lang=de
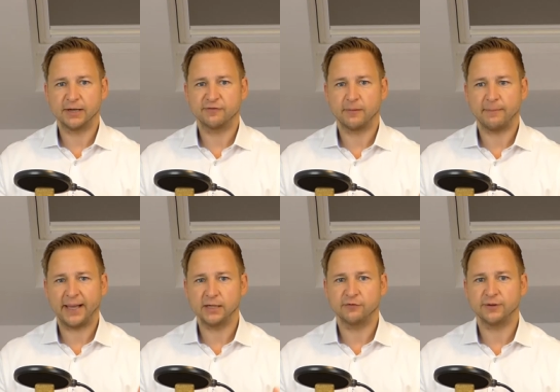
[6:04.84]
man
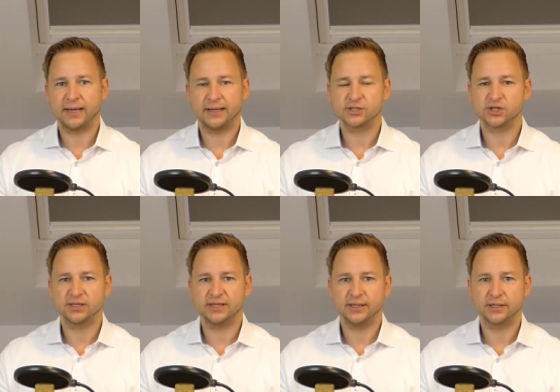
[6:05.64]
vermeiden. Von daher das
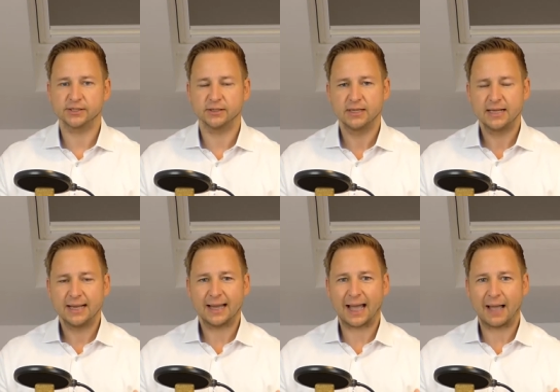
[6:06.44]
strategische
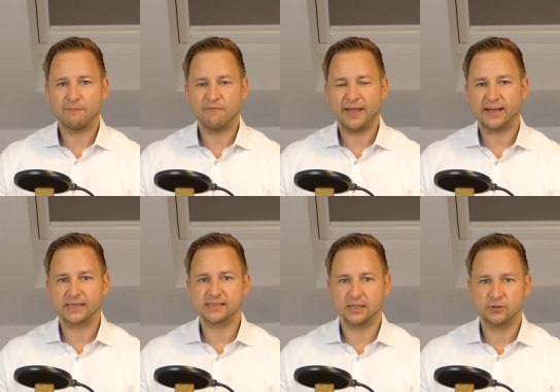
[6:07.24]
Rahmenwerk
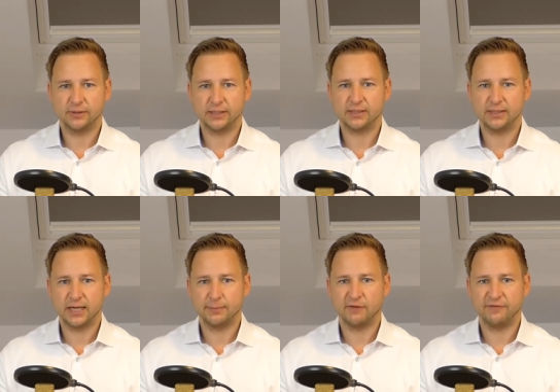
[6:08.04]
ist natürlich
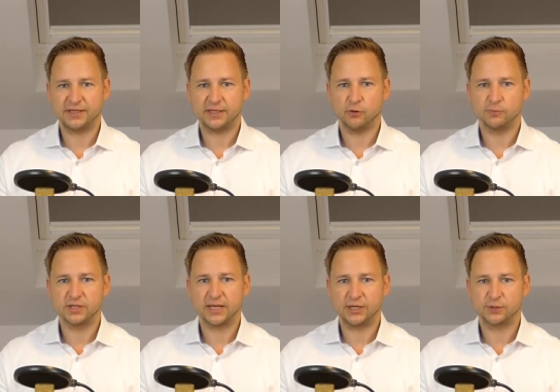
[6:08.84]
hier immer wichtig, um
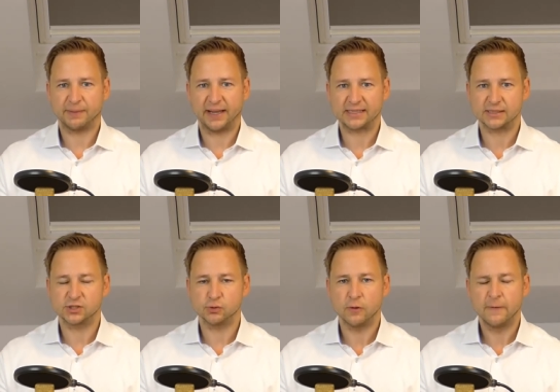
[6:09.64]
sich
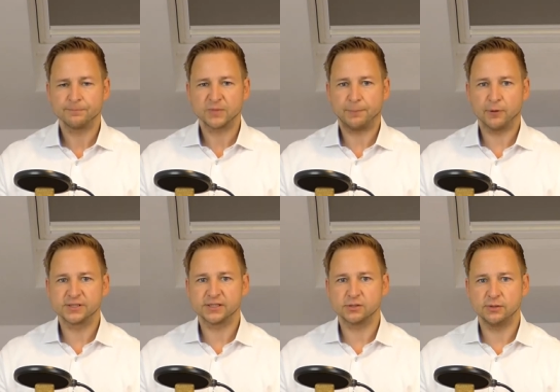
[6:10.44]
entsprechend zu
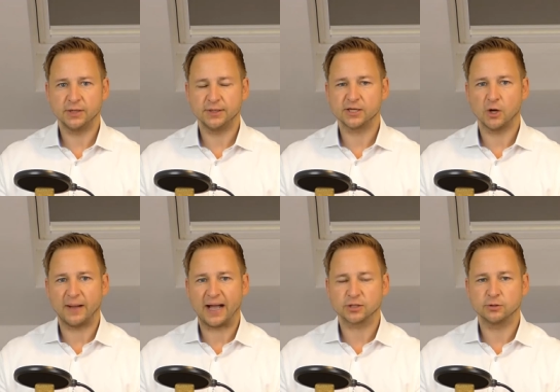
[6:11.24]
positionieren. Ich
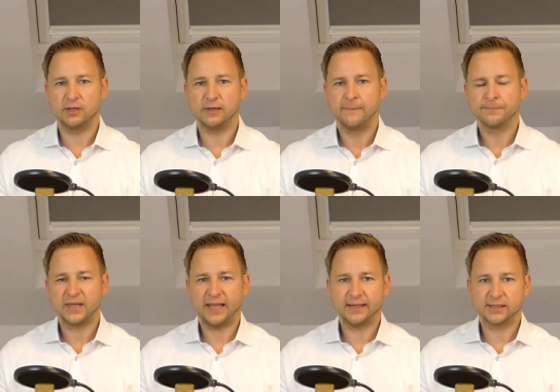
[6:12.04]
glaube, aktuell
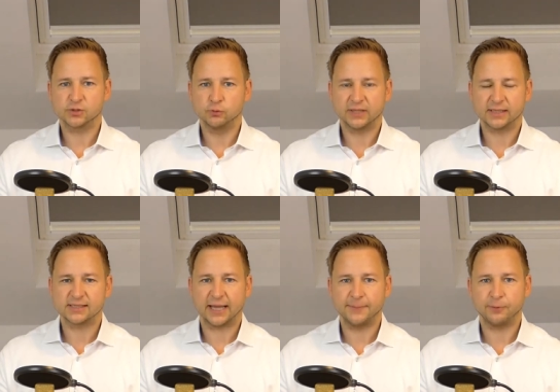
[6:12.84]
ein ganz guter
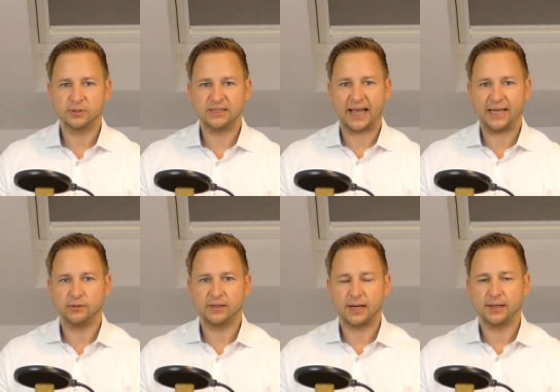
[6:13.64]
Zeitpunkt, die
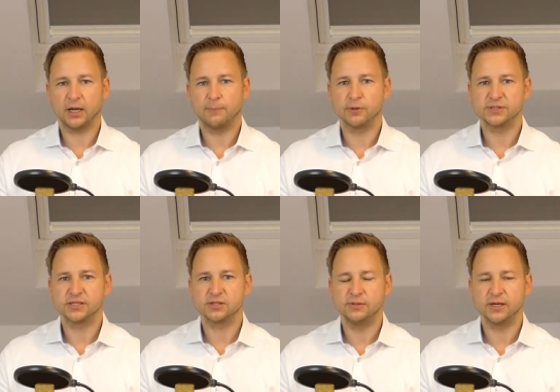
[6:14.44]
ein oder andere
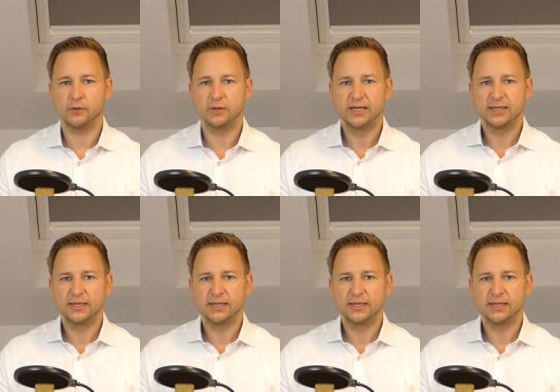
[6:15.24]
Positionierung